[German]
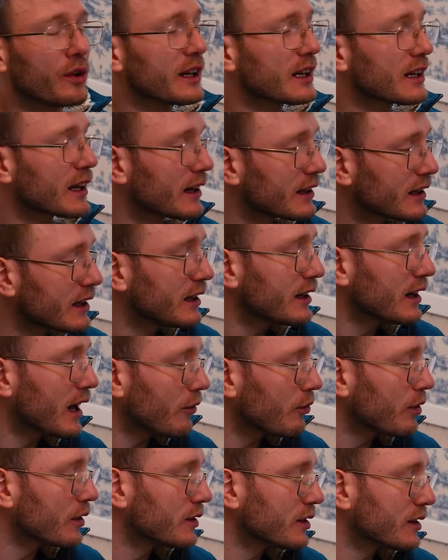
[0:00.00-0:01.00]
Und ich kann jeden
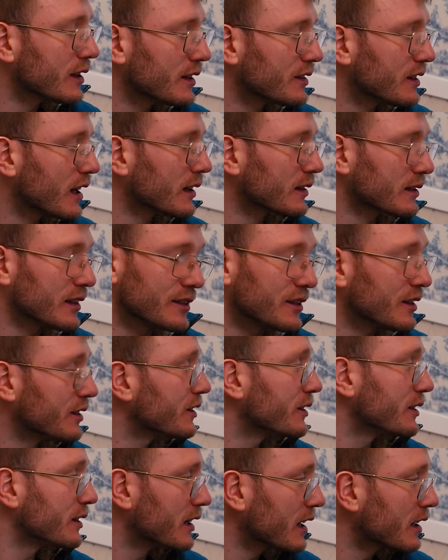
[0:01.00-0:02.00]
nachvollziehen, der sagt, das
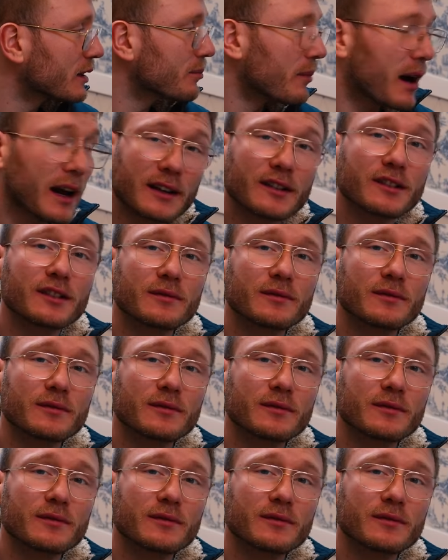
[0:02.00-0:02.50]
ist nicht meins.